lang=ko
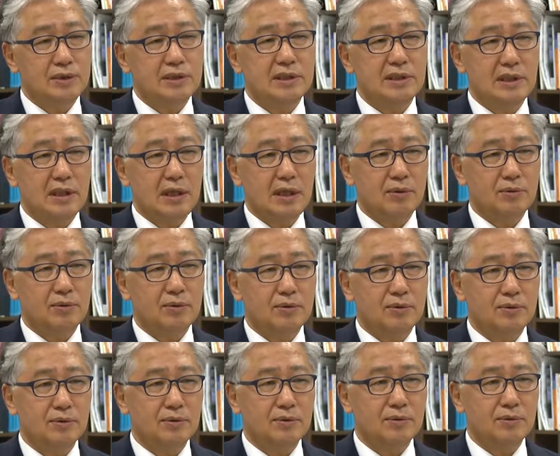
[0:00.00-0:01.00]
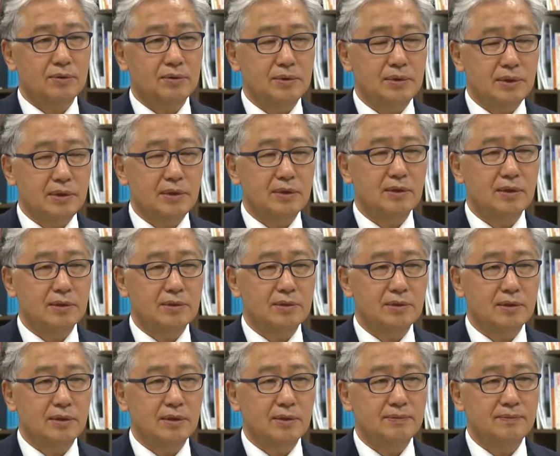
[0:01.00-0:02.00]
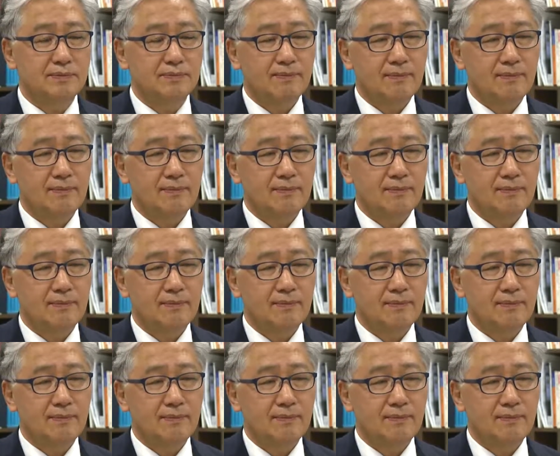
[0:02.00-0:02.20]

위치하고 어, 있는 것이죠.